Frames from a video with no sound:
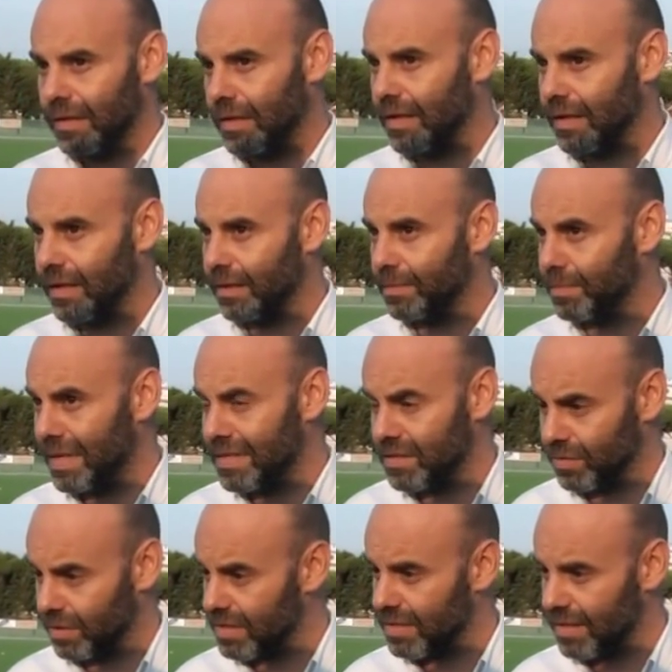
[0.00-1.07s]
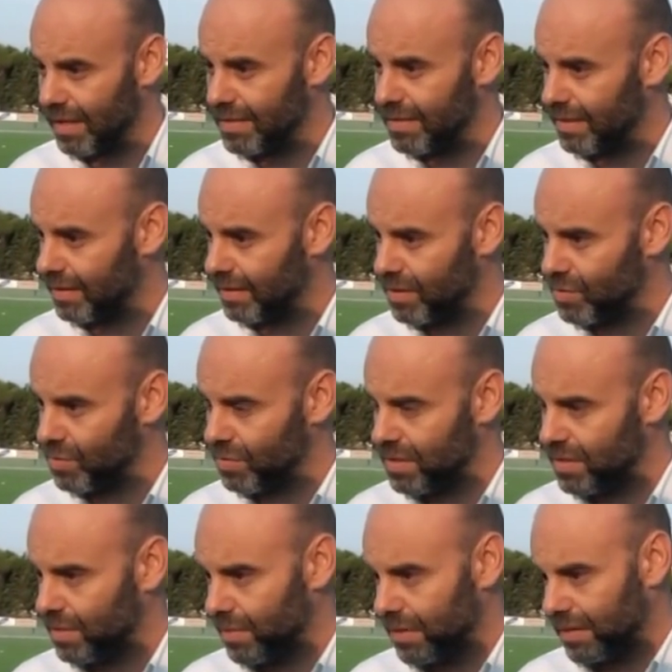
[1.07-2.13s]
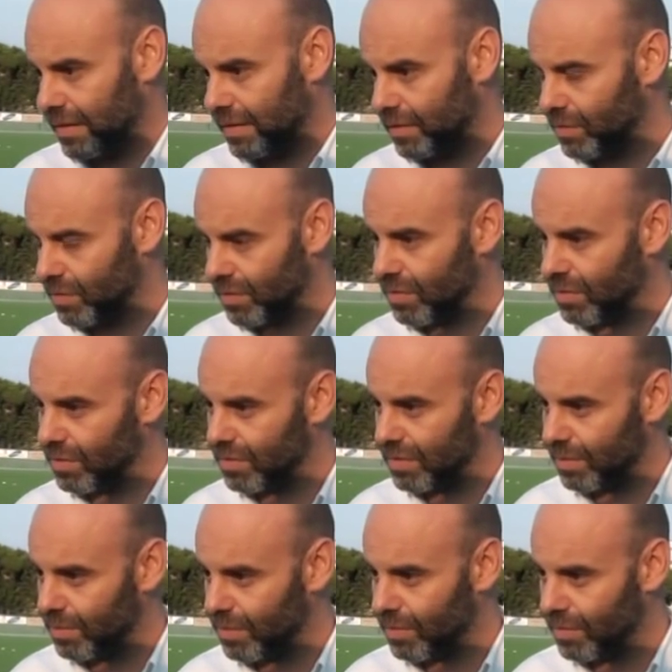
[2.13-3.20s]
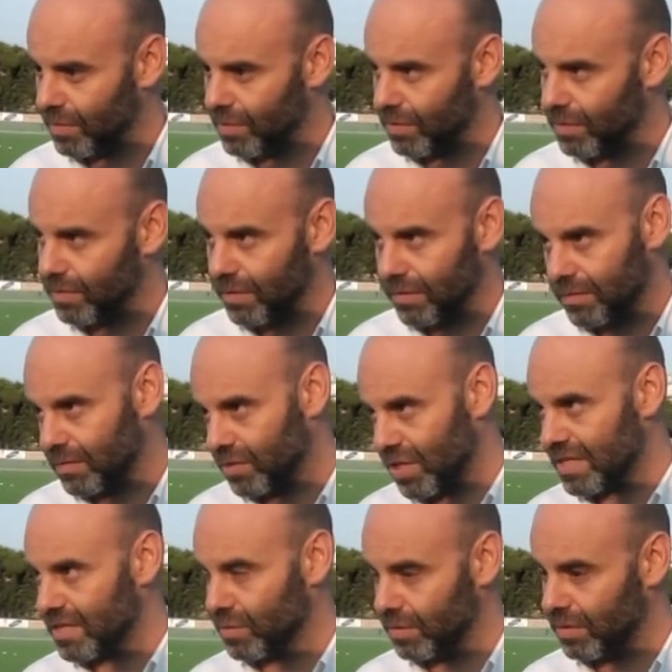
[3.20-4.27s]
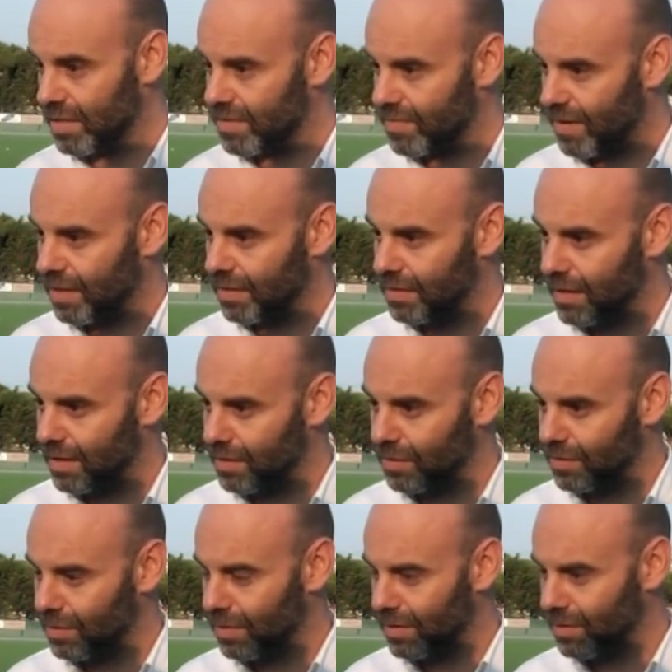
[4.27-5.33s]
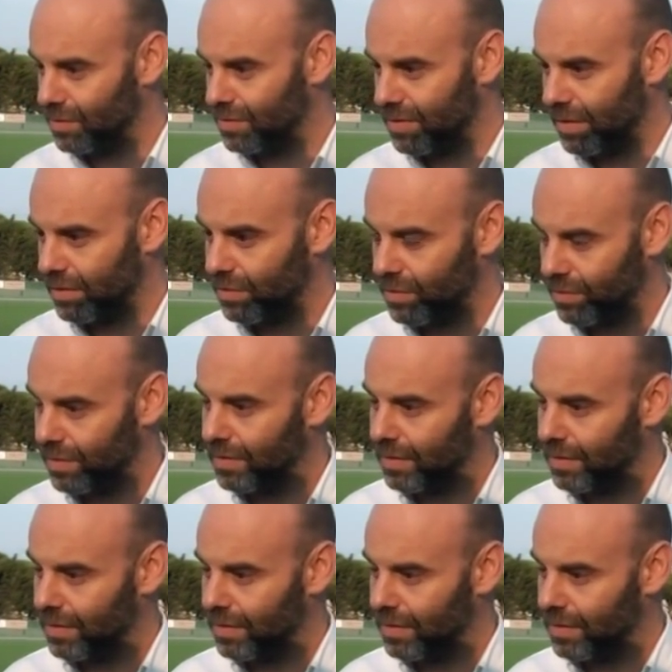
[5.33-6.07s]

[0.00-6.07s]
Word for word: e penso che sia la strada giusta, pertanto siamo già soddisfatti ecco, di quanto fatto